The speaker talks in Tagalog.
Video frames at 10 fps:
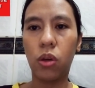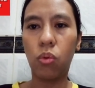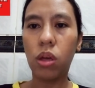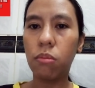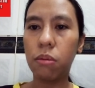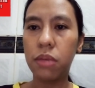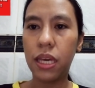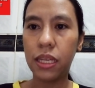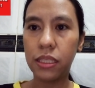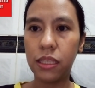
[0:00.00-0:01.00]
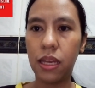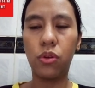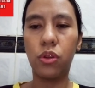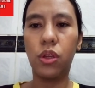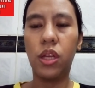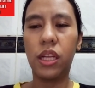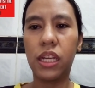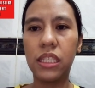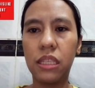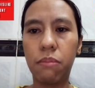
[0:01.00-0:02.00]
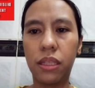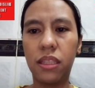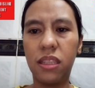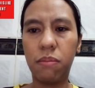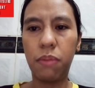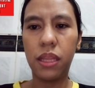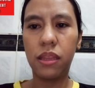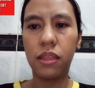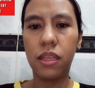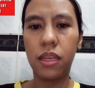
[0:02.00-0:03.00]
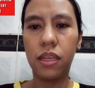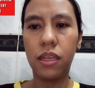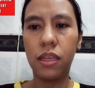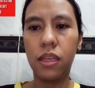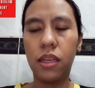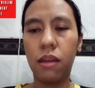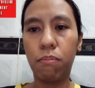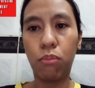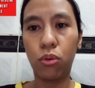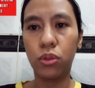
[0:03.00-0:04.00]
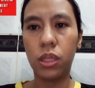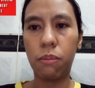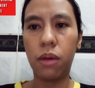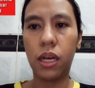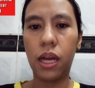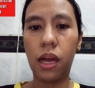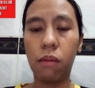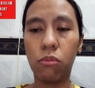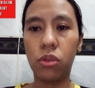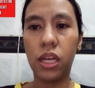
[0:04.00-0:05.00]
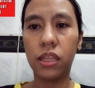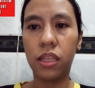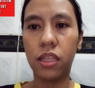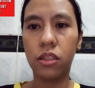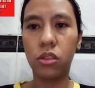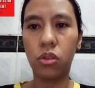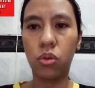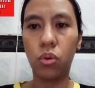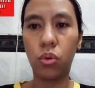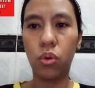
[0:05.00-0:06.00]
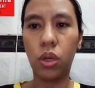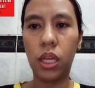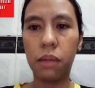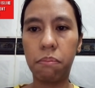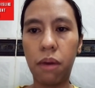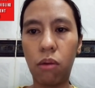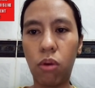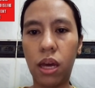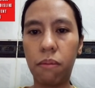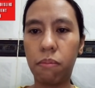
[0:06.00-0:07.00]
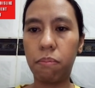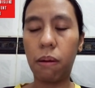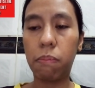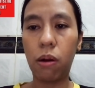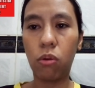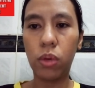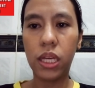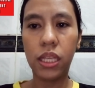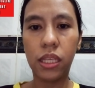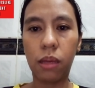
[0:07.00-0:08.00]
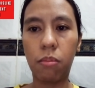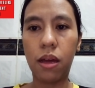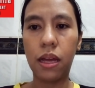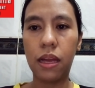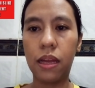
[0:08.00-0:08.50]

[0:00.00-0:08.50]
Huwag mamihasa kasi magdidepende po sa mga amo natin kung halimbawa papauwiin ka ba